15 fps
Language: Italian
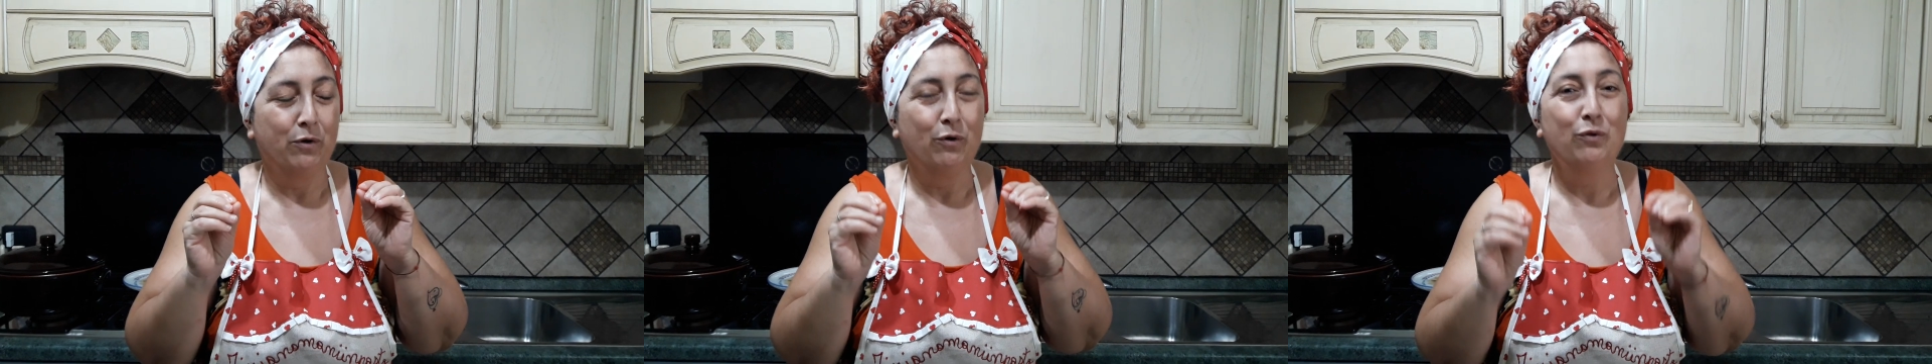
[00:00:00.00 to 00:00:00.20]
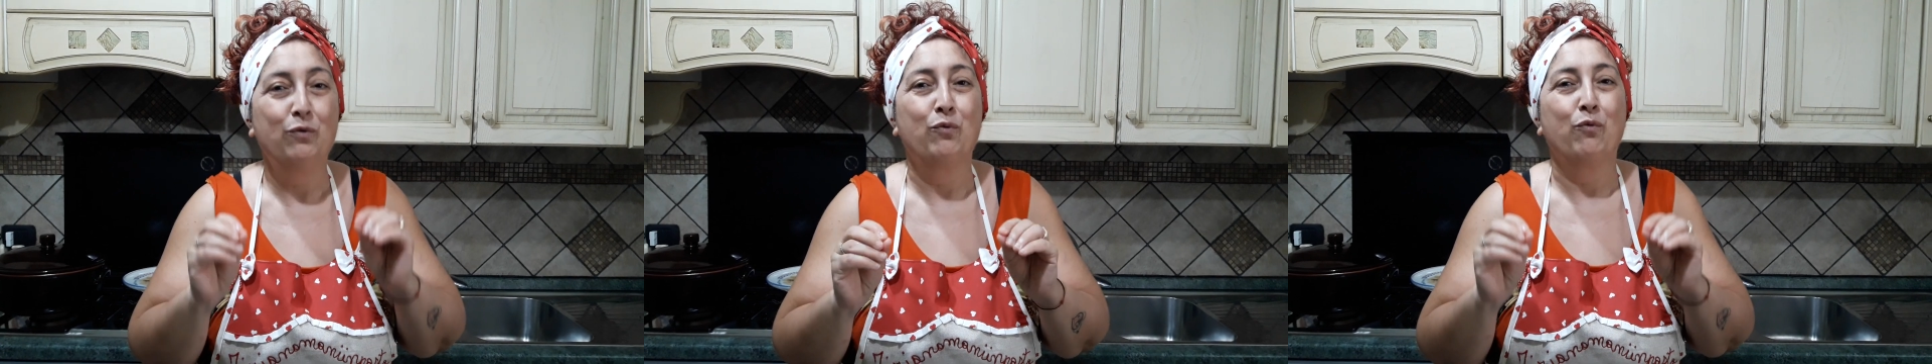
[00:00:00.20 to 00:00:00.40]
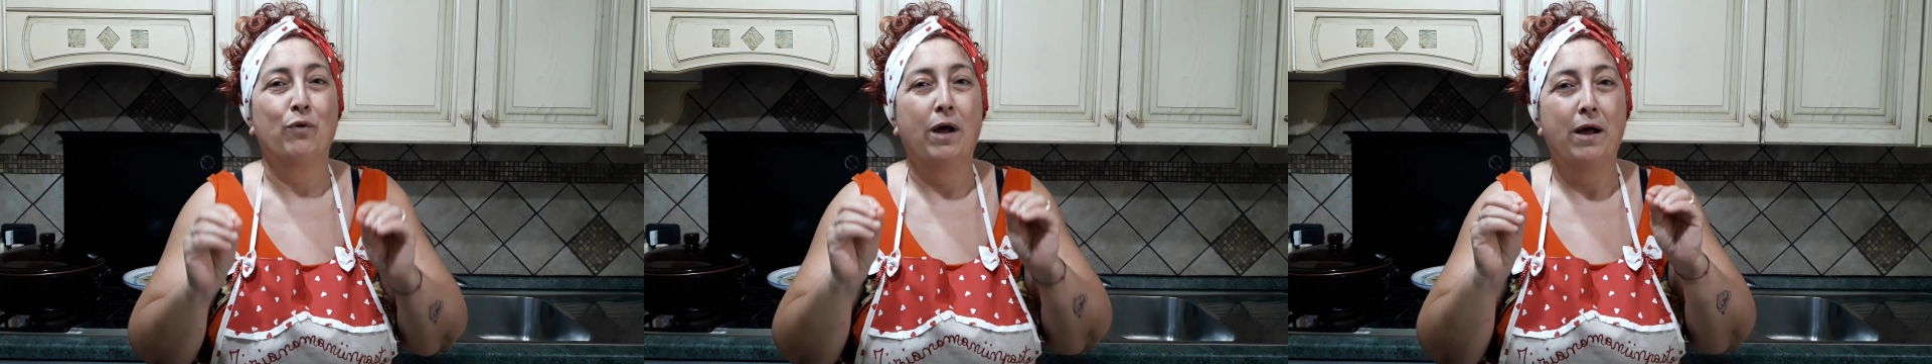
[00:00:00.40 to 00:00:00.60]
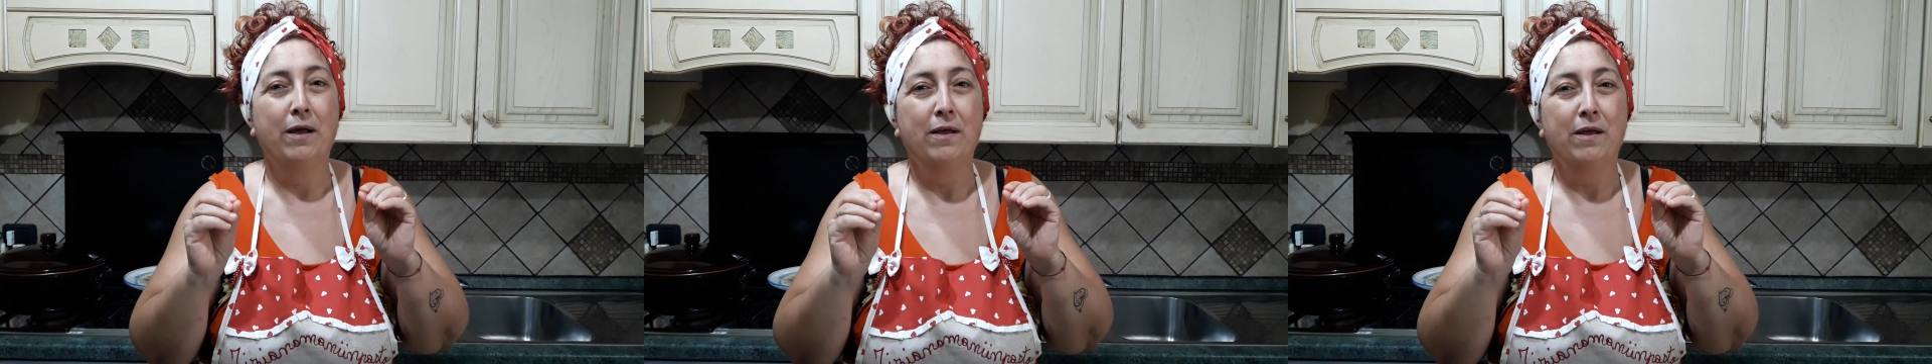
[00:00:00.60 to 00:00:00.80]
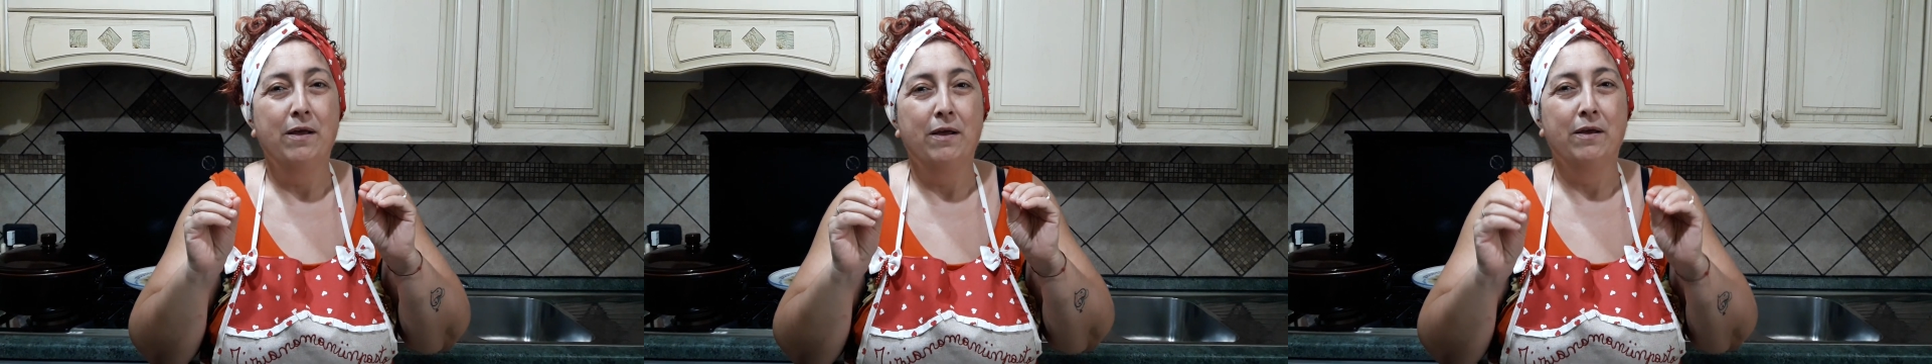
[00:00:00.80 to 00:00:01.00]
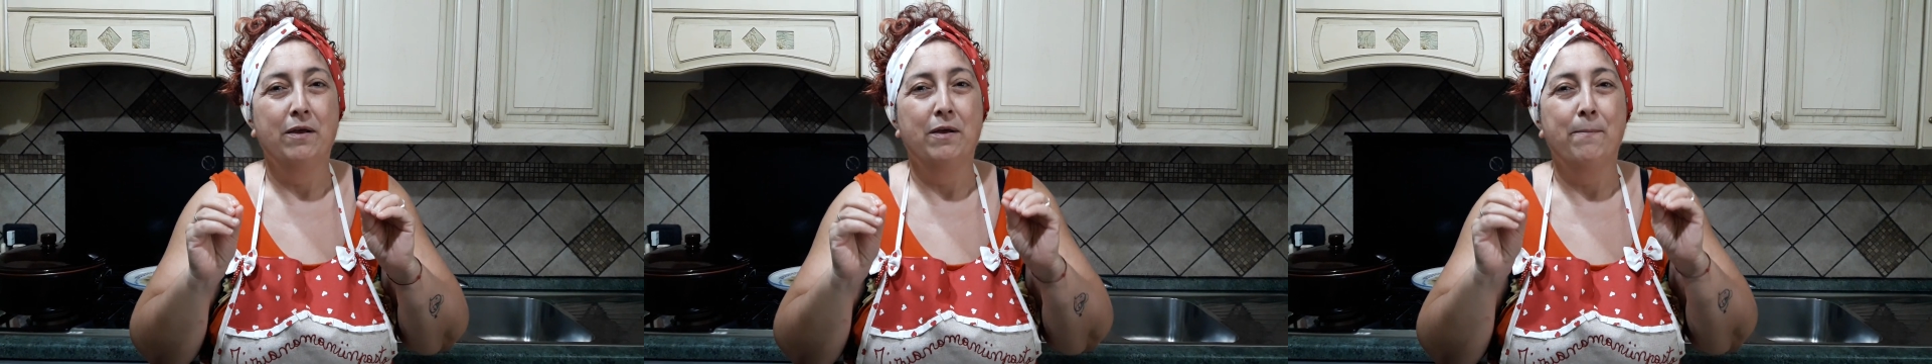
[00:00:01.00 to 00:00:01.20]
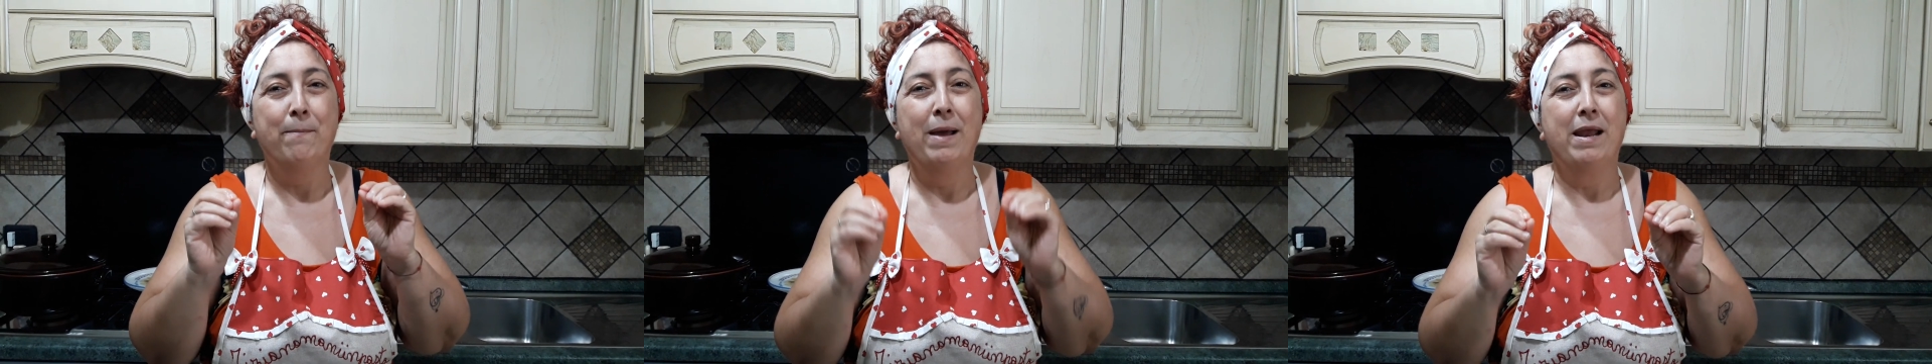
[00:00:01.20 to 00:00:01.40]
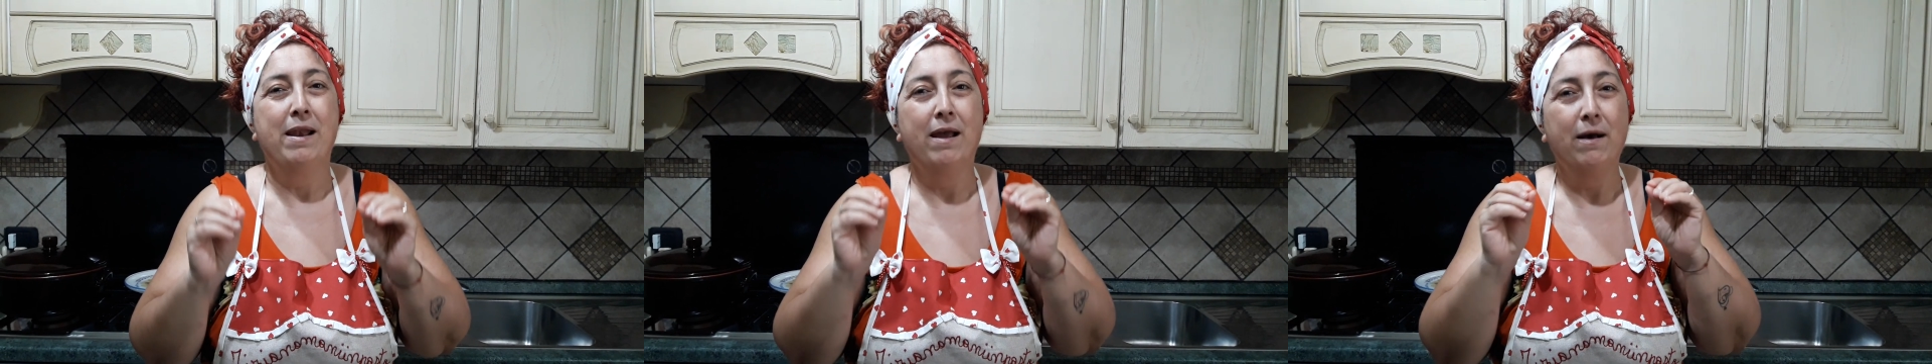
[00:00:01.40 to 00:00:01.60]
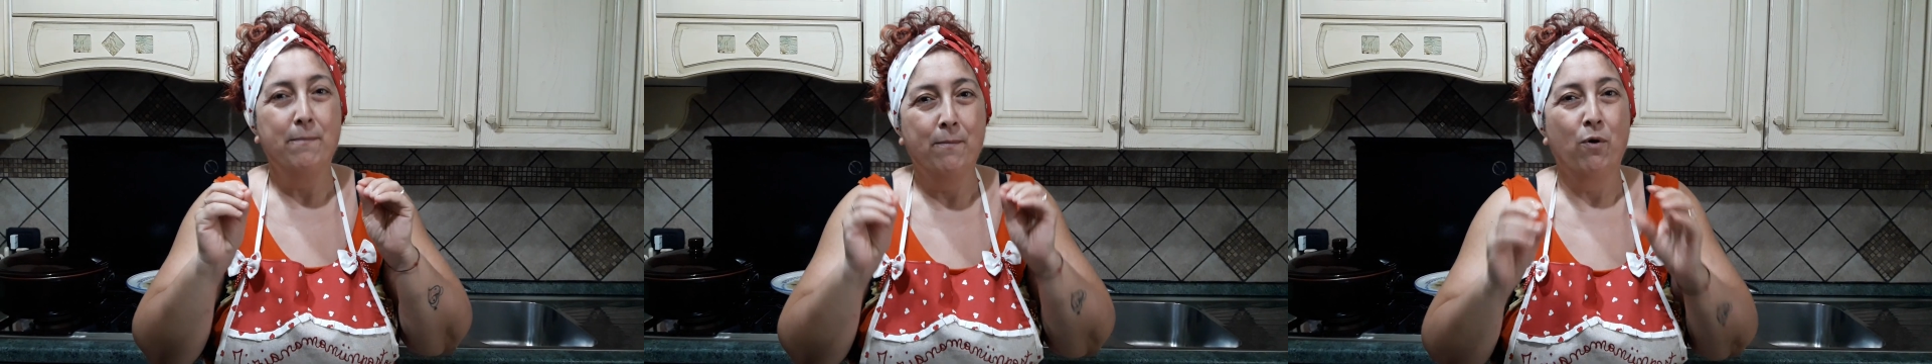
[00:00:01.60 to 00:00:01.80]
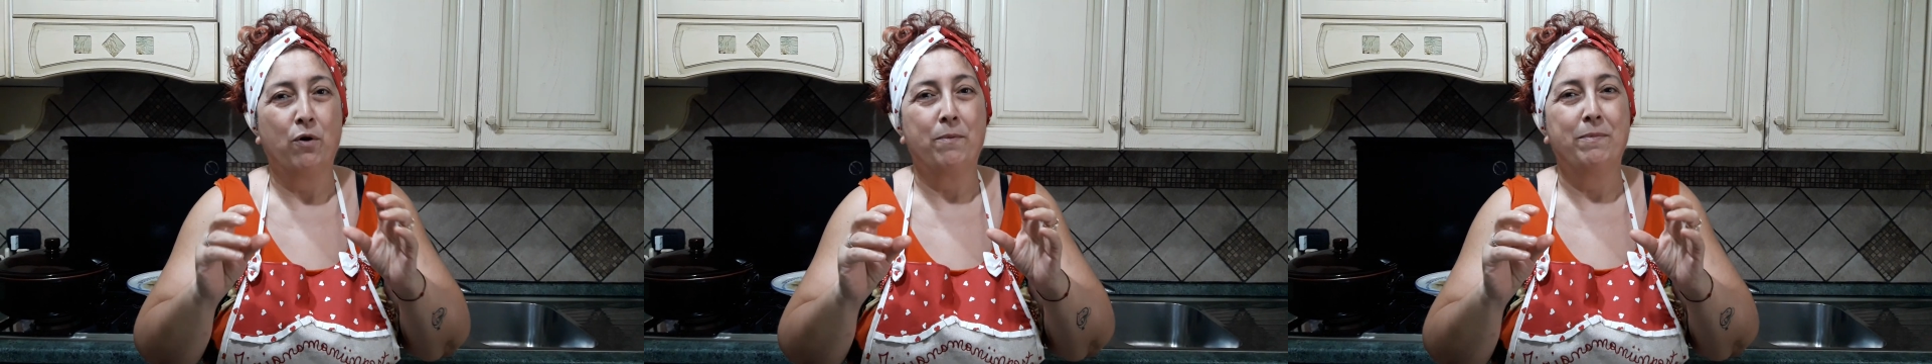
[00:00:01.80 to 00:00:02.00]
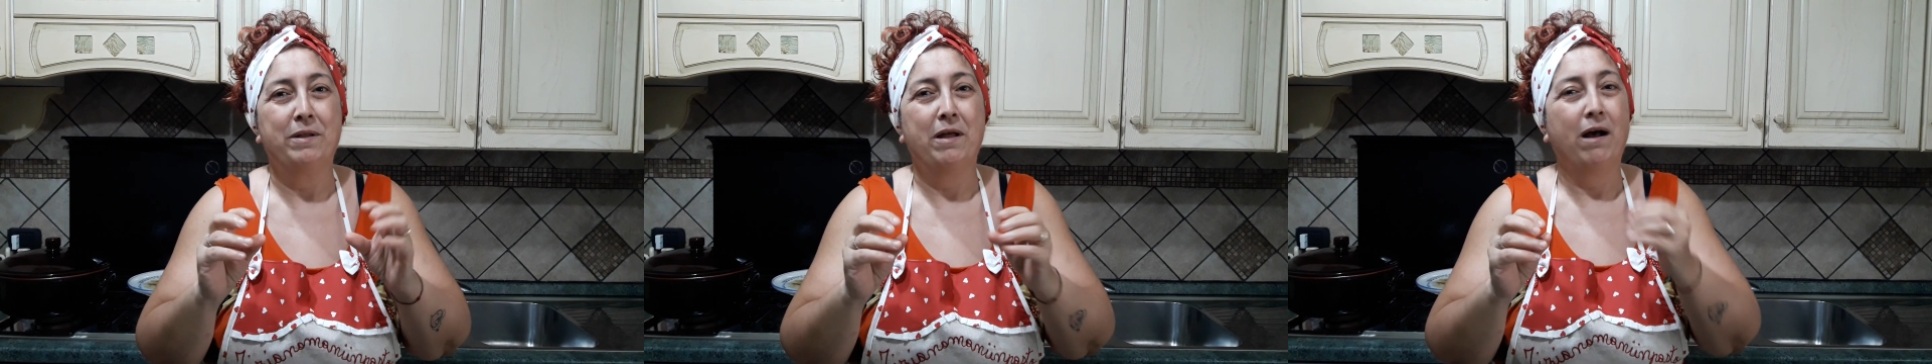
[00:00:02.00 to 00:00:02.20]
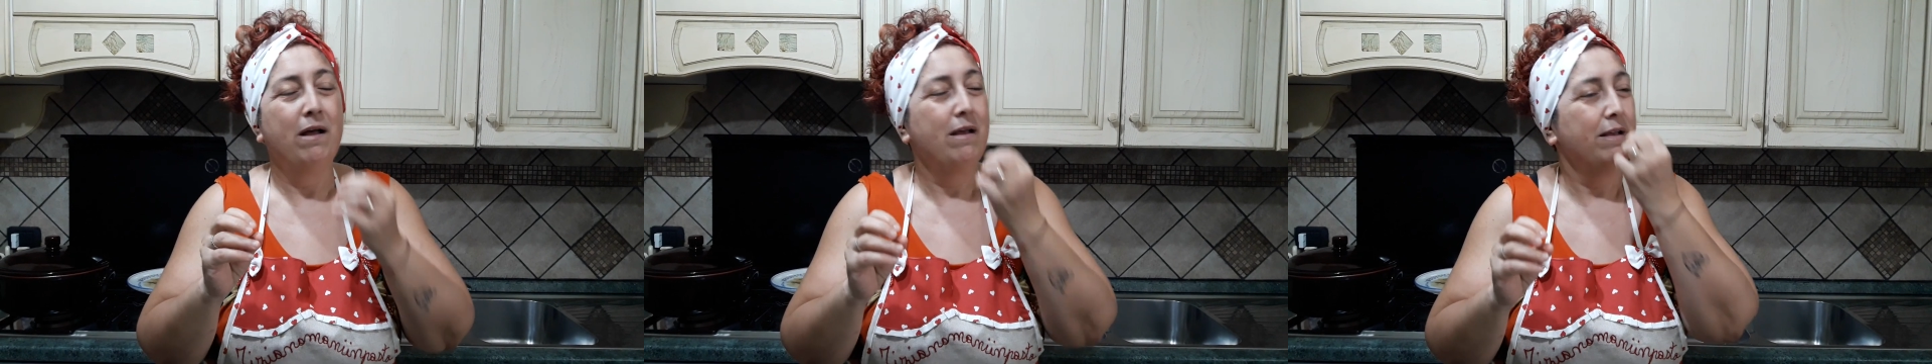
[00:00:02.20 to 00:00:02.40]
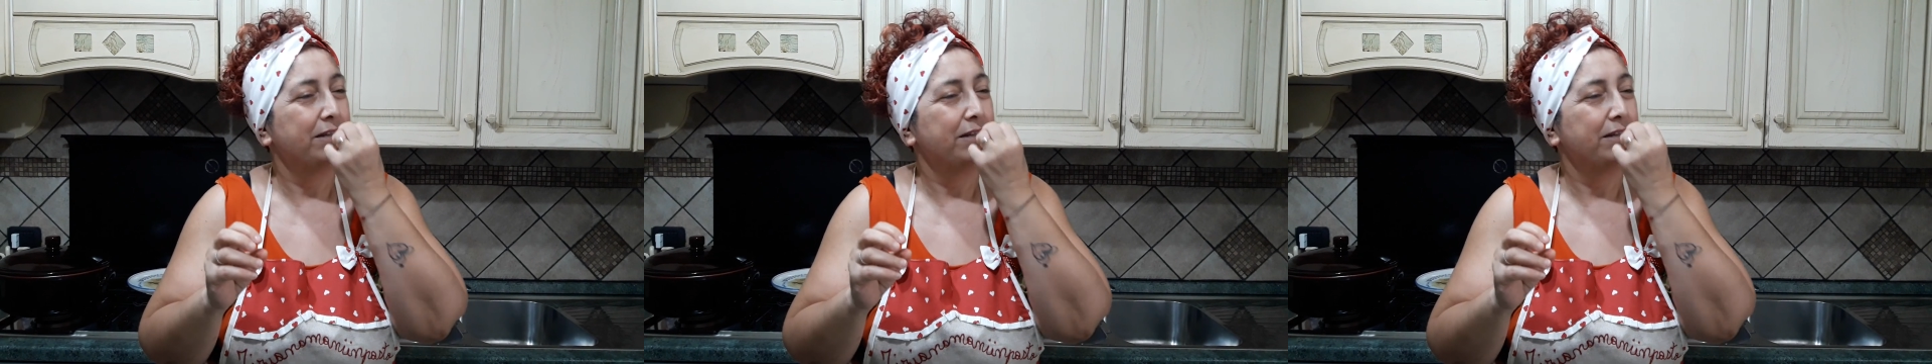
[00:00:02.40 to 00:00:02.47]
cottura eh, bella, morbida,